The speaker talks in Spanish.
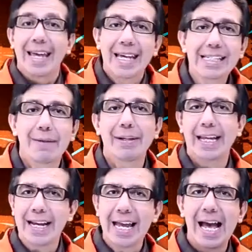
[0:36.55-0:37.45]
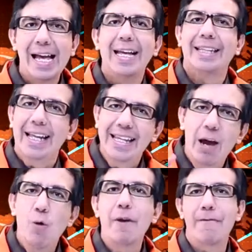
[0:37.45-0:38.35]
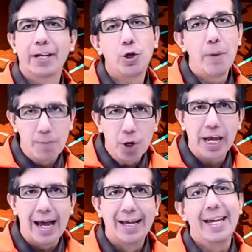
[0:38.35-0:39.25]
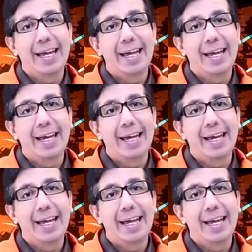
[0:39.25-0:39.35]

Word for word: Esta batería tenía un efecto memoria